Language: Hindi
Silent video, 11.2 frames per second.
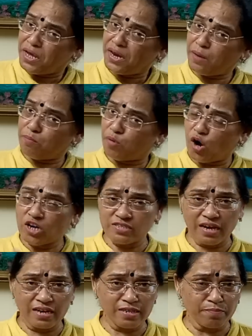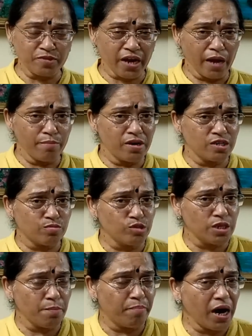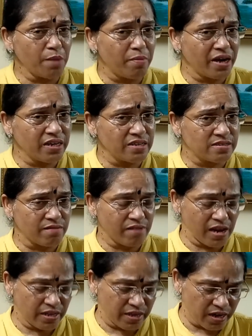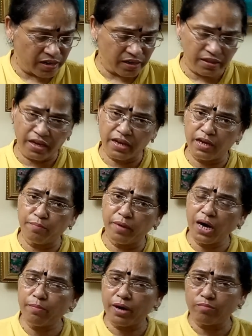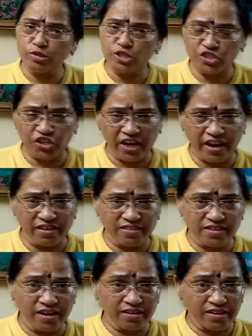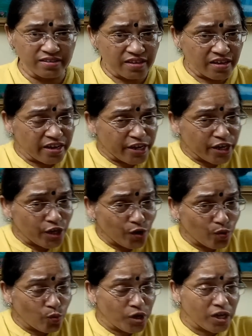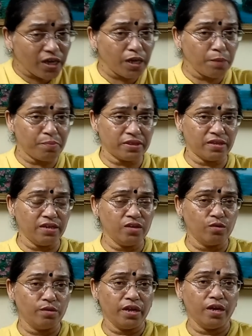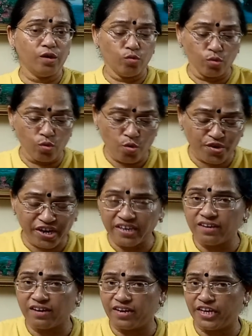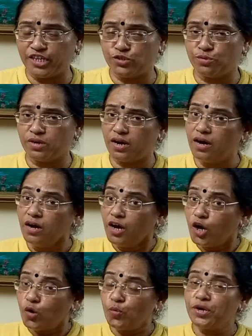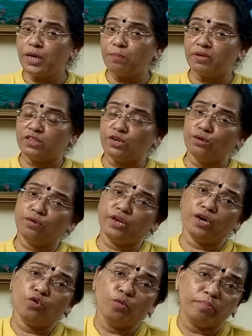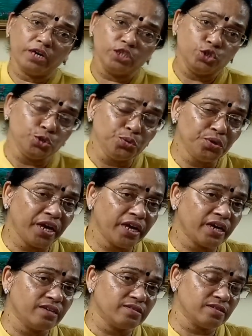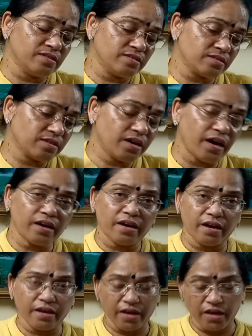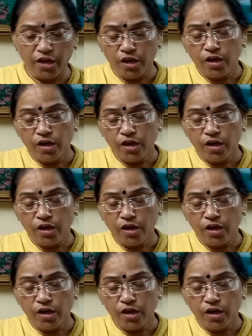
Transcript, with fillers: मेरे बहुत सारे सब्सक्राइबर्स मुझसे बार बार ये सवाल किया करते हैं बार बार मुझसे शिकायत किया करते हैं कि उनकी पत्नियों ने उनको कहीं का नहीं छोड़ा उनकी पत्नियों ने उन पर झूठे केसेस कर करके